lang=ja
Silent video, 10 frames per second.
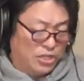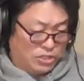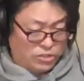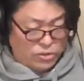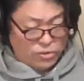
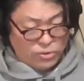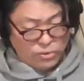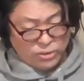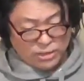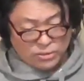そ
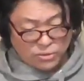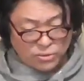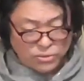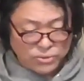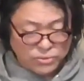れと
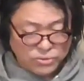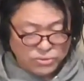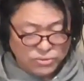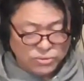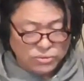
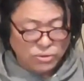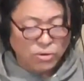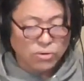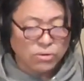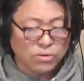いう
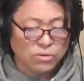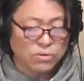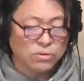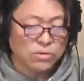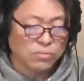の
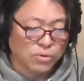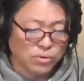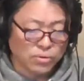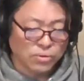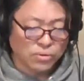
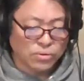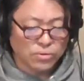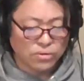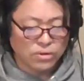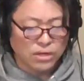も
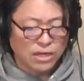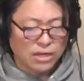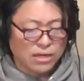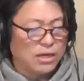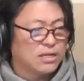
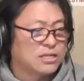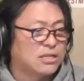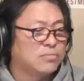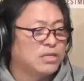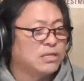
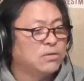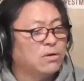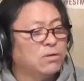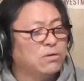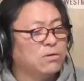君
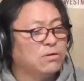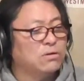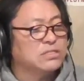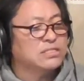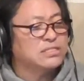
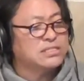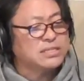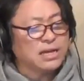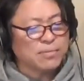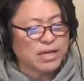の
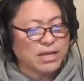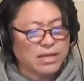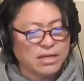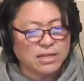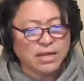た
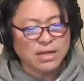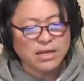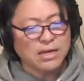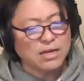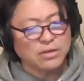め
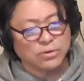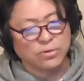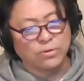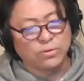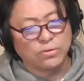だ
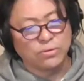よ